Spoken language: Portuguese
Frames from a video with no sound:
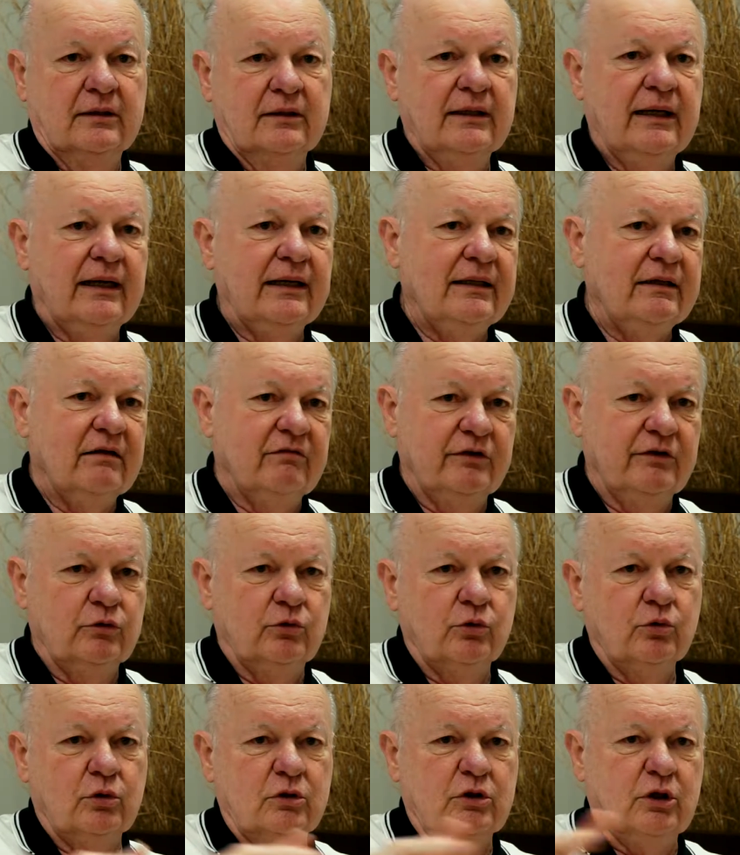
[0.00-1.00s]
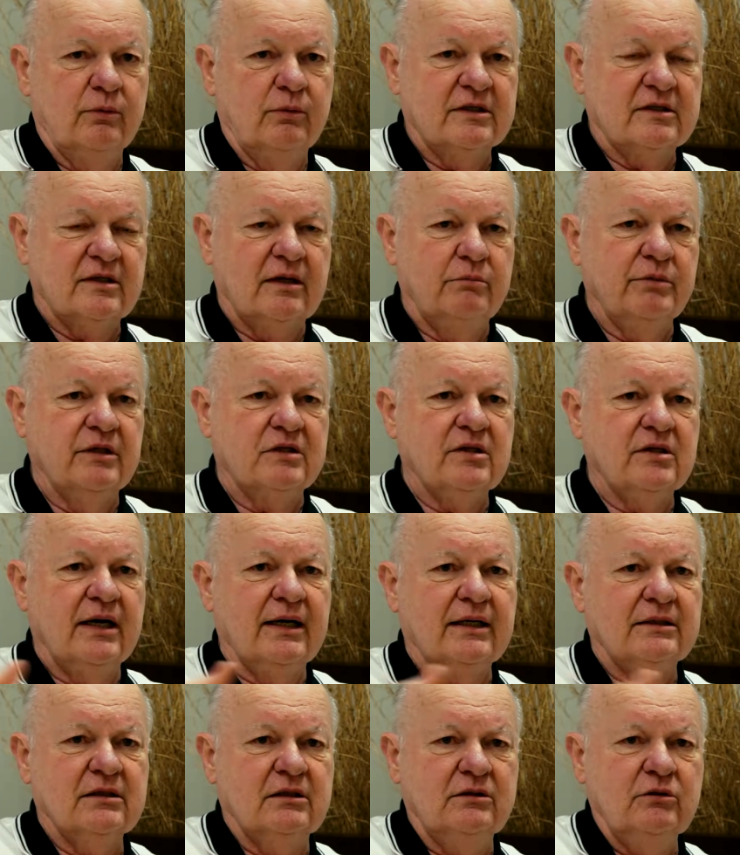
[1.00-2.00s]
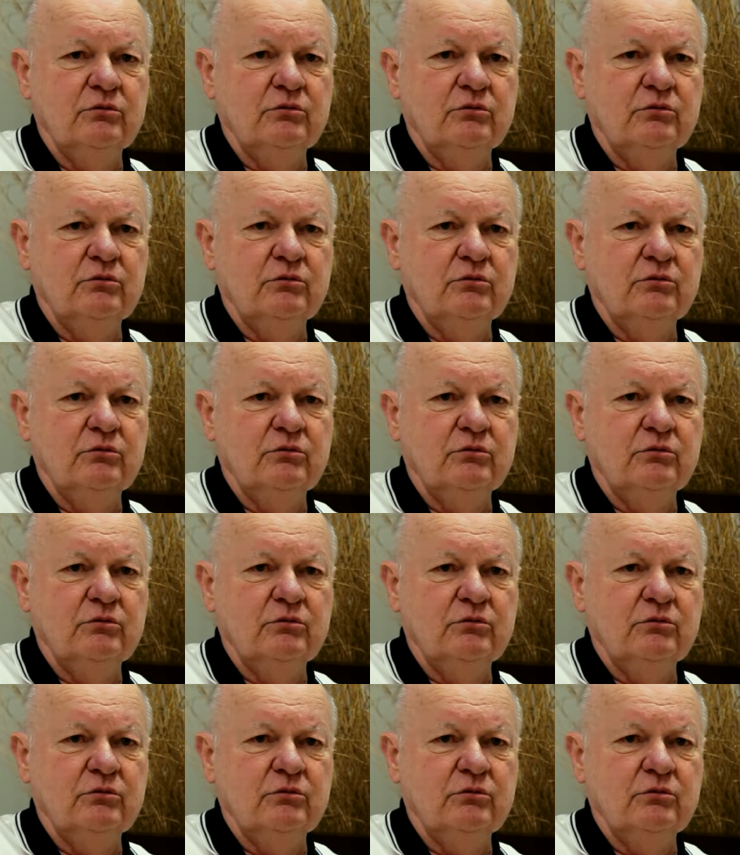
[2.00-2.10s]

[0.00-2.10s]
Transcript: Lá ele aventurou, deu umas cabeçadas,